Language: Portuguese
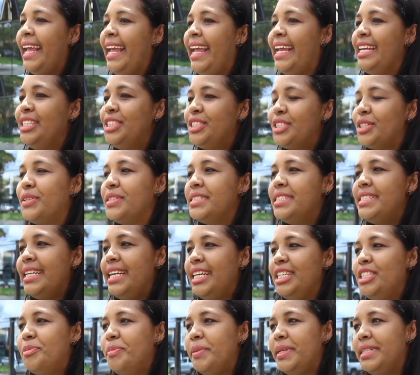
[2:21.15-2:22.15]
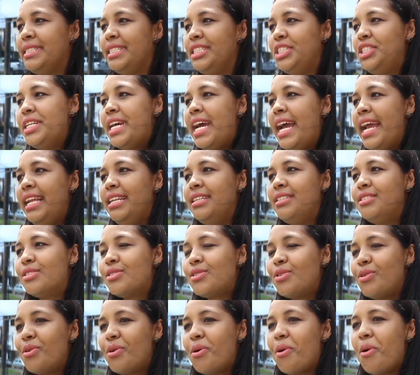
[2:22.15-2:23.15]
E a gente gostaria de presentear
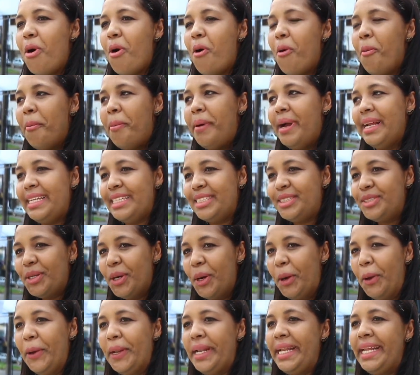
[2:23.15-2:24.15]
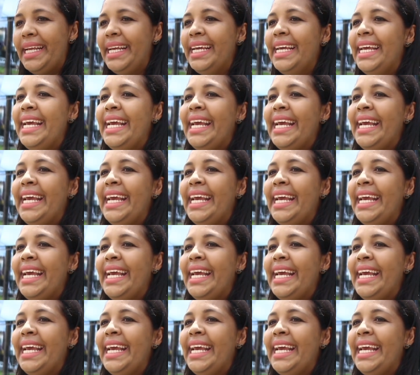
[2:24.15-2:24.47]
eles com panetone